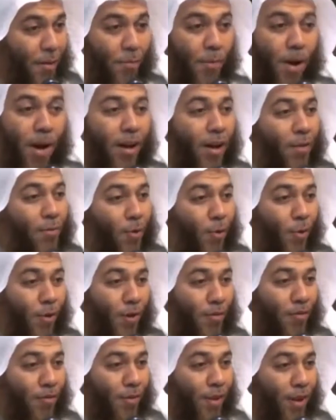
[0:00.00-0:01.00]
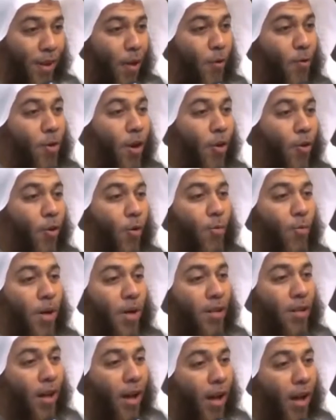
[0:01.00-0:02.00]
ما لم يضف أو يك
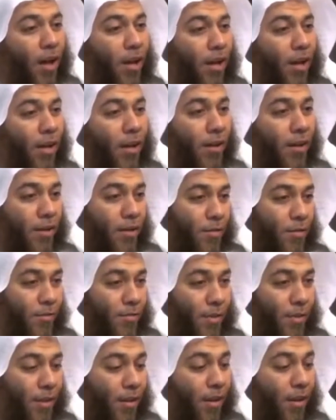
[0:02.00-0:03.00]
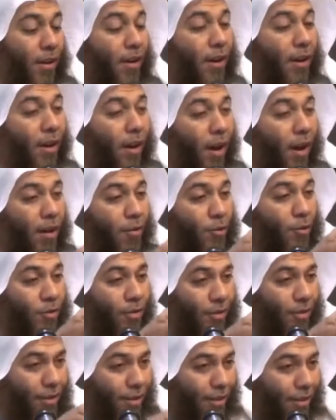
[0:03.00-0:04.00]
بعد ال ردف قال
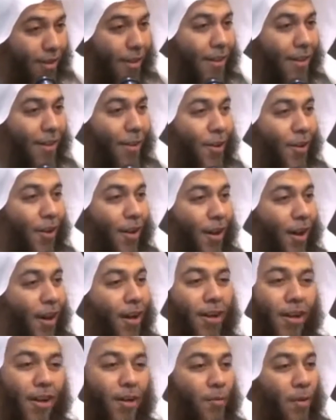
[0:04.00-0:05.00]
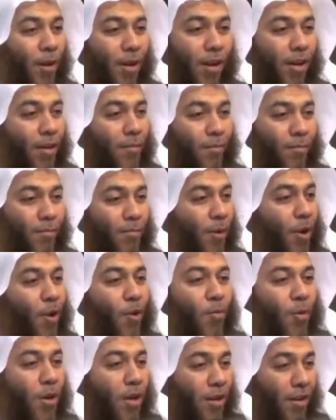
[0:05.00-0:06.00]
أنا إبراهيم ما
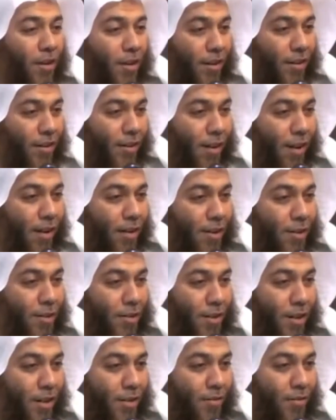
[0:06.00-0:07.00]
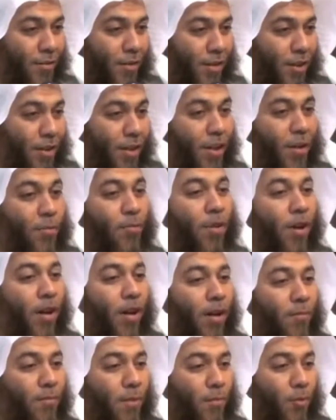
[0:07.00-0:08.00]
يمكن لي أن أنصرف لأن
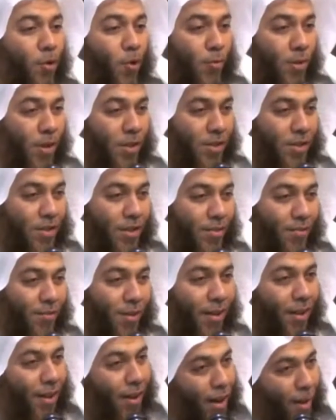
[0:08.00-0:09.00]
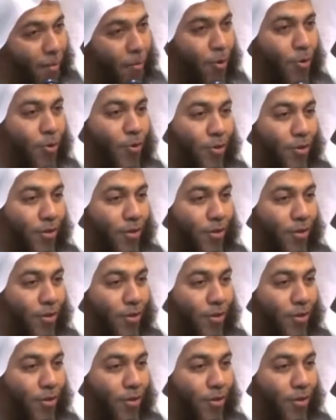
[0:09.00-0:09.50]
إبراهيم ممنوع من الصرف قال لابد